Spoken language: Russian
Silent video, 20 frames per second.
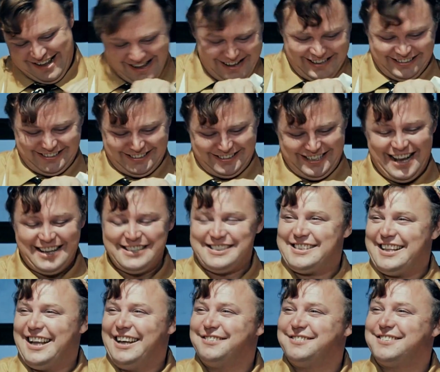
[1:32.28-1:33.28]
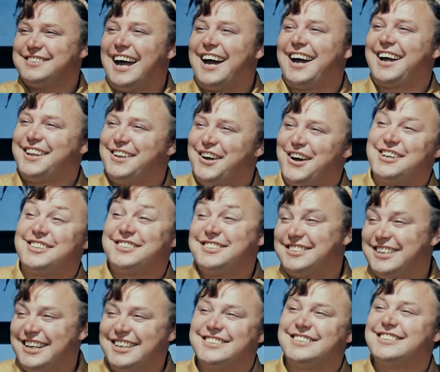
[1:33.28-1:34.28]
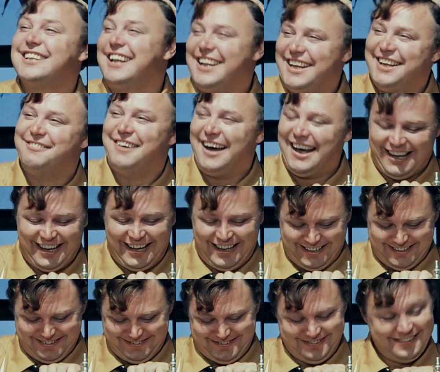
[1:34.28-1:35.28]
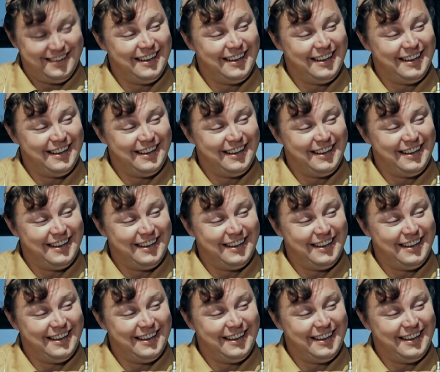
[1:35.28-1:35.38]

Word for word: театра и кино, народный артист СССР.